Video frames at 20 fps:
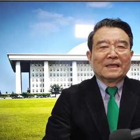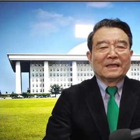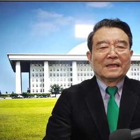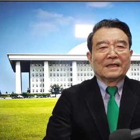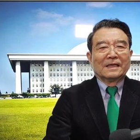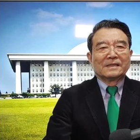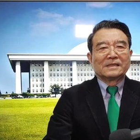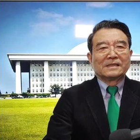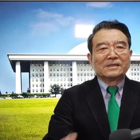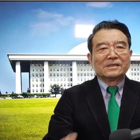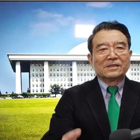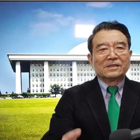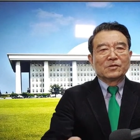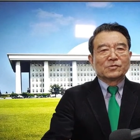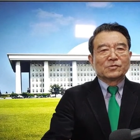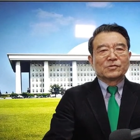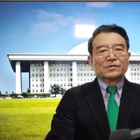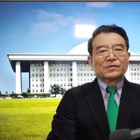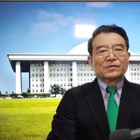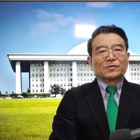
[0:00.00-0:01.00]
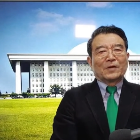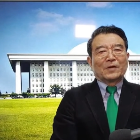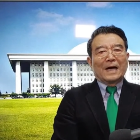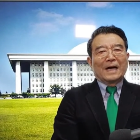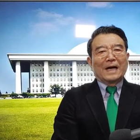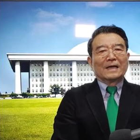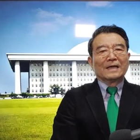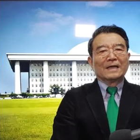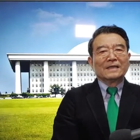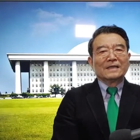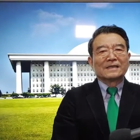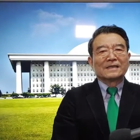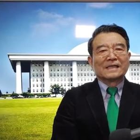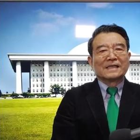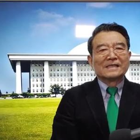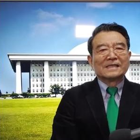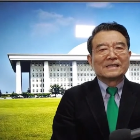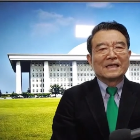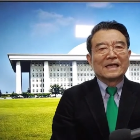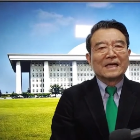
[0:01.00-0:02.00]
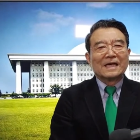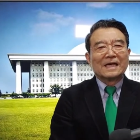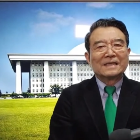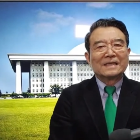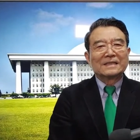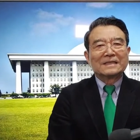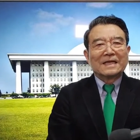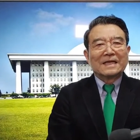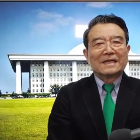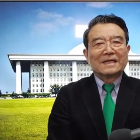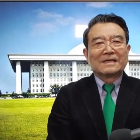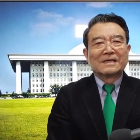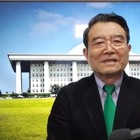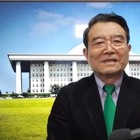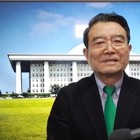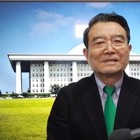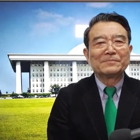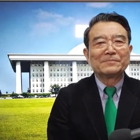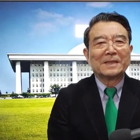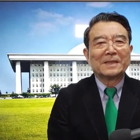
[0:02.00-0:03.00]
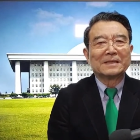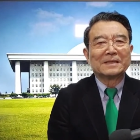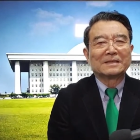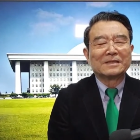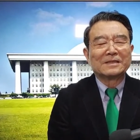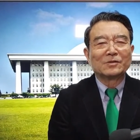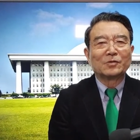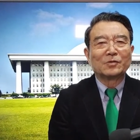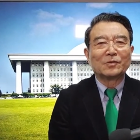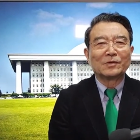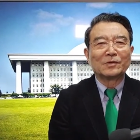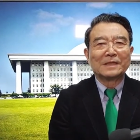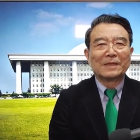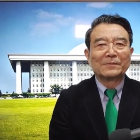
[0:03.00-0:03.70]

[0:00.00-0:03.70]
예, 진 교수는 과거에는 기자들의 거짓말이 들통이